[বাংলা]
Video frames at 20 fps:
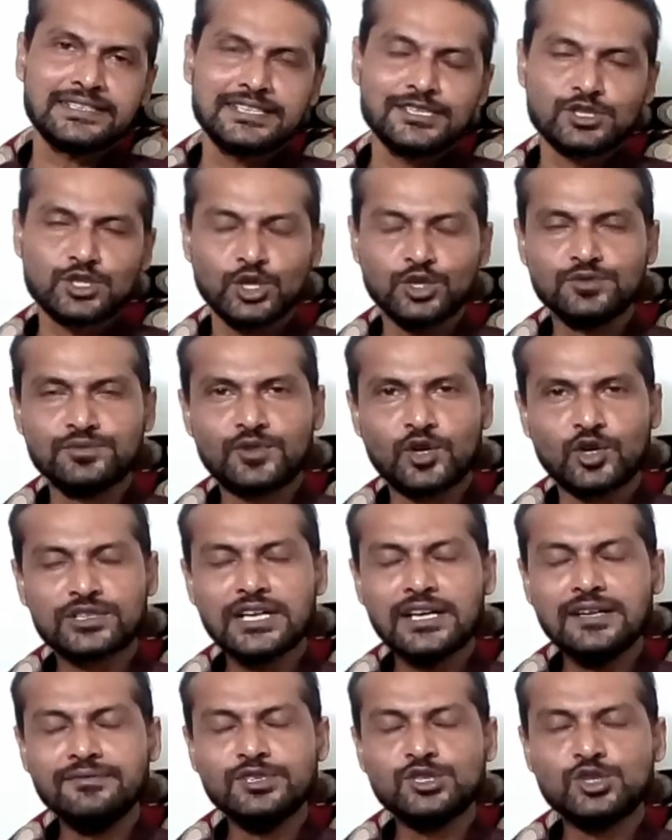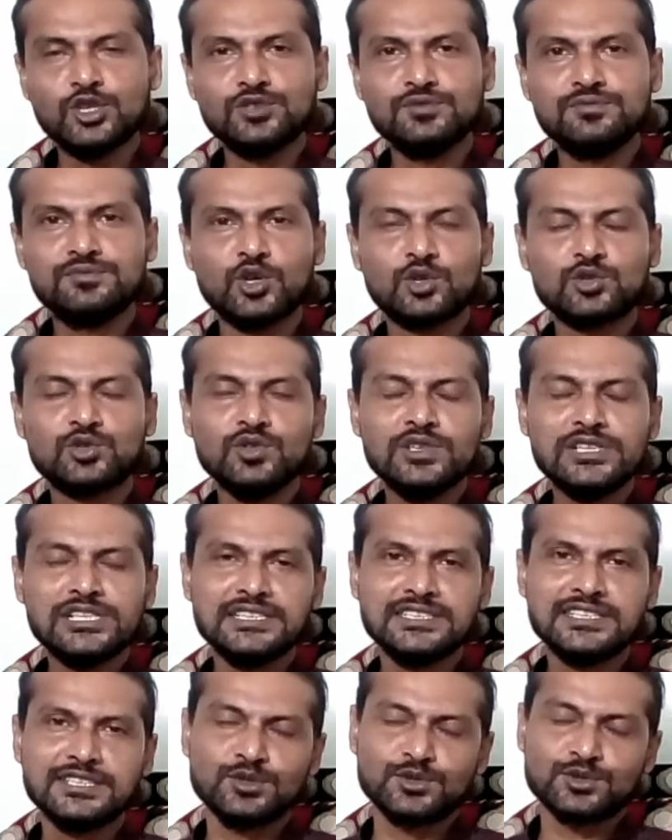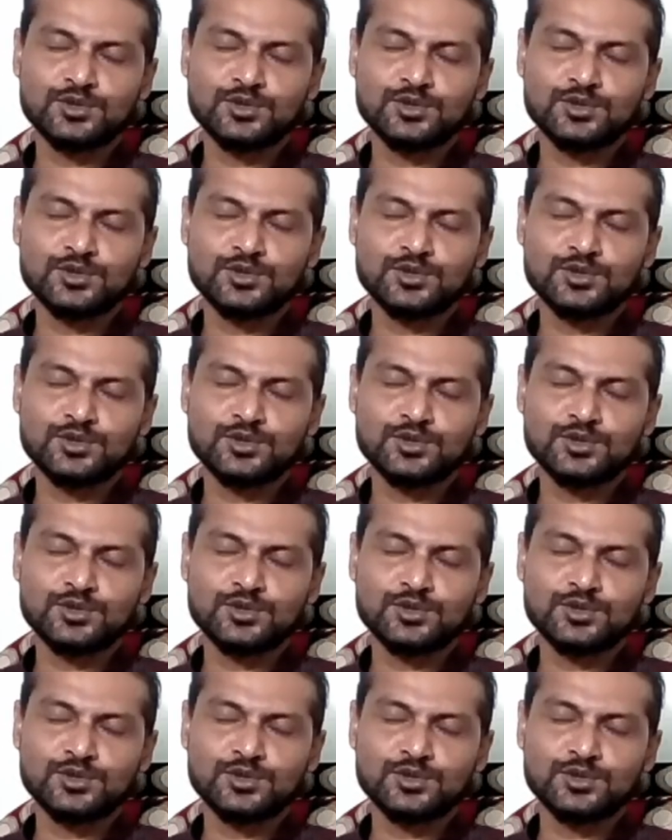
দেখছেন স্বরূপ কথা আমি স্বরূপ দত্ত এসেছি